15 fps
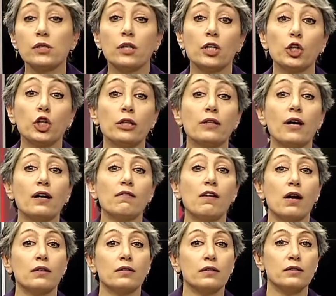hareketler
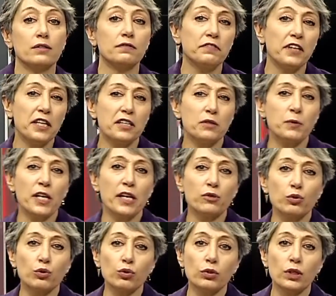vardır. Fair play
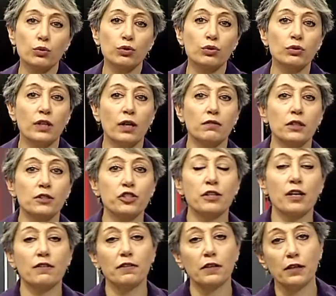ruhuna uygun
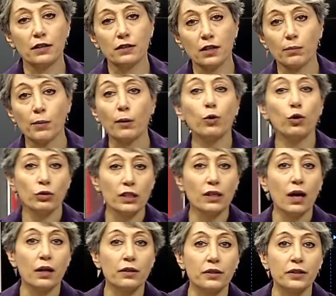davranışlar falan tamam onlar
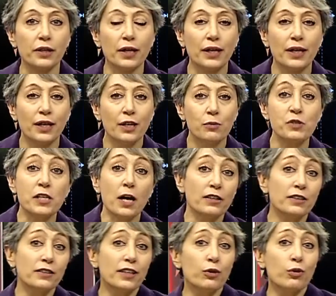ayrı. Misal
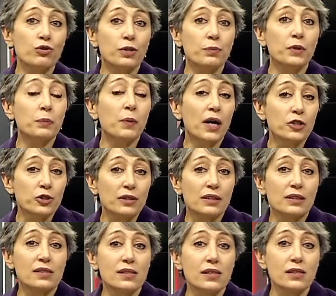yıllar önce bir maçta
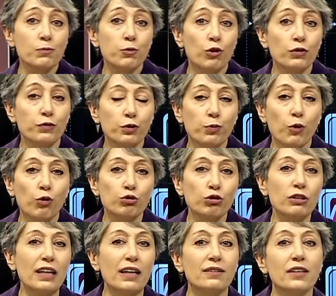Rize sporlu futbolcu
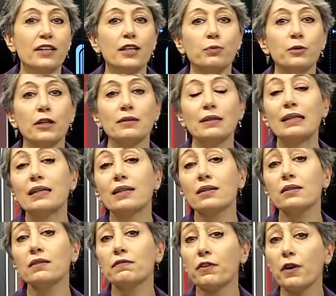kendine yapılan
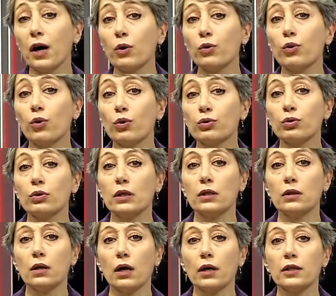hareketin faul olduğunu
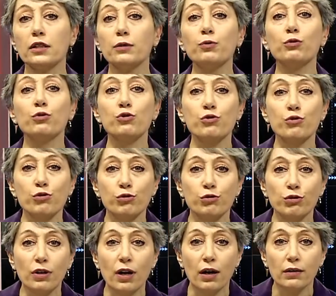iddia edip düşürüldüğü
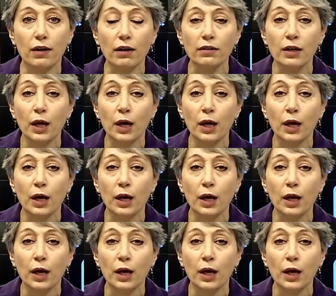yerden